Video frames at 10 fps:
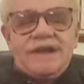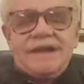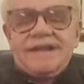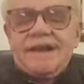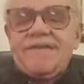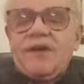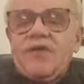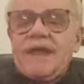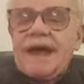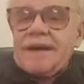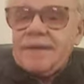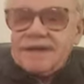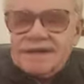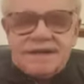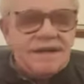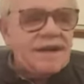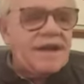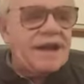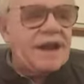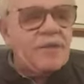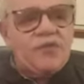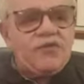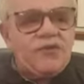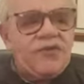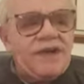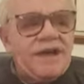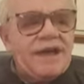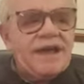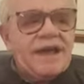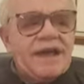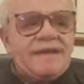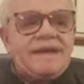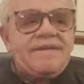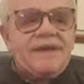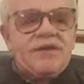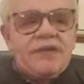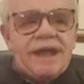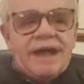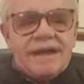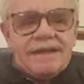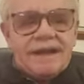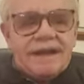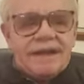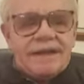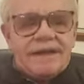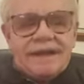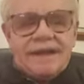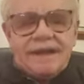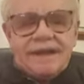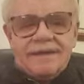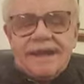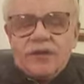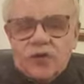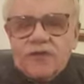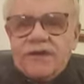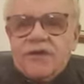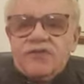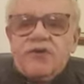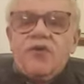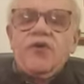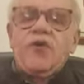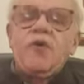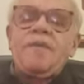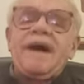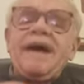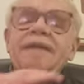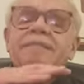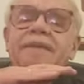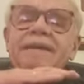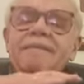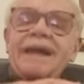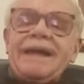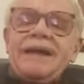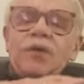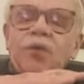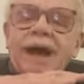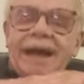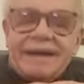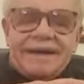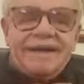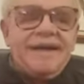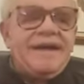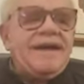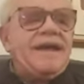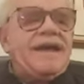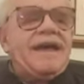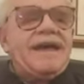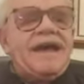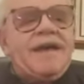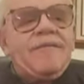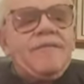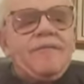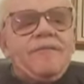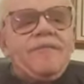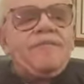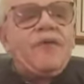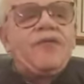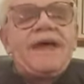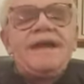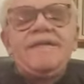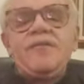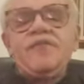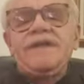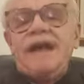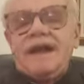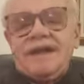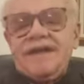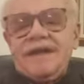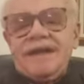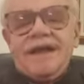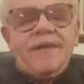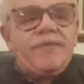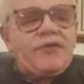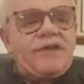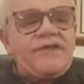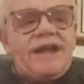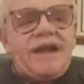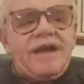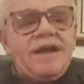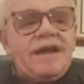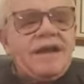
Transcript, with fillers: del tráfico de armas en el mundo. El tráfico de, de narcóticos hoy ocupa el primer lugar en poder mundial, en potencial